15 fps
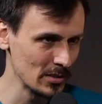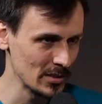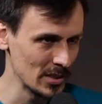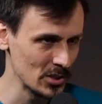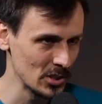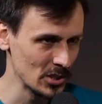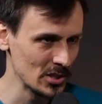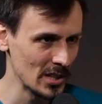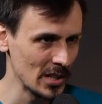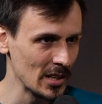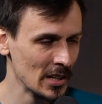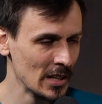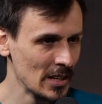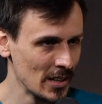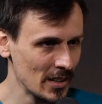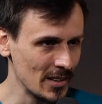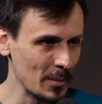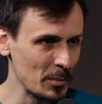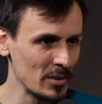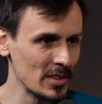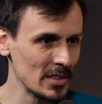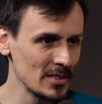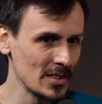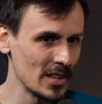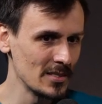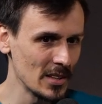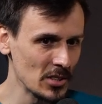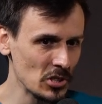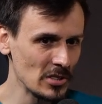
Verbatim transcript: To znaczy, że ta prywatyzacja,